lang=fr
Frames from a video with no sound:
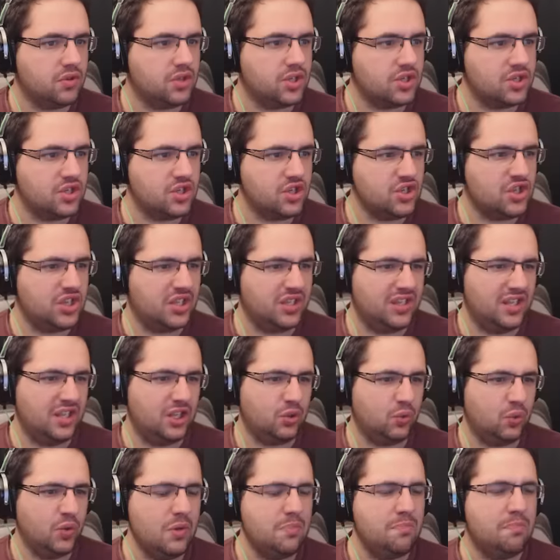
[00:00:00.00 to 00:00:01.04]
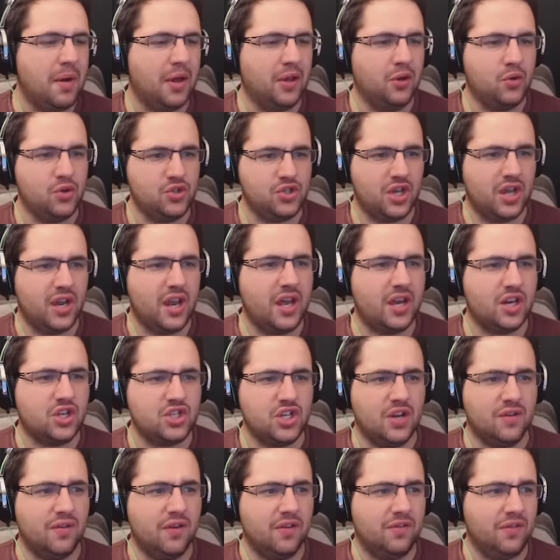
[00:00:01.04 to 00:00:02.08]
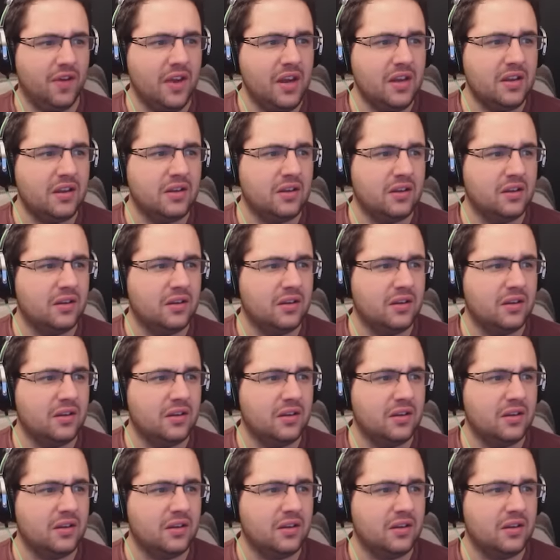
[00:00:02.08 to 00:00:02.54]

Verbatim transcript: Est-ce que j'ai détruit le panneau solaire que j'avais fait?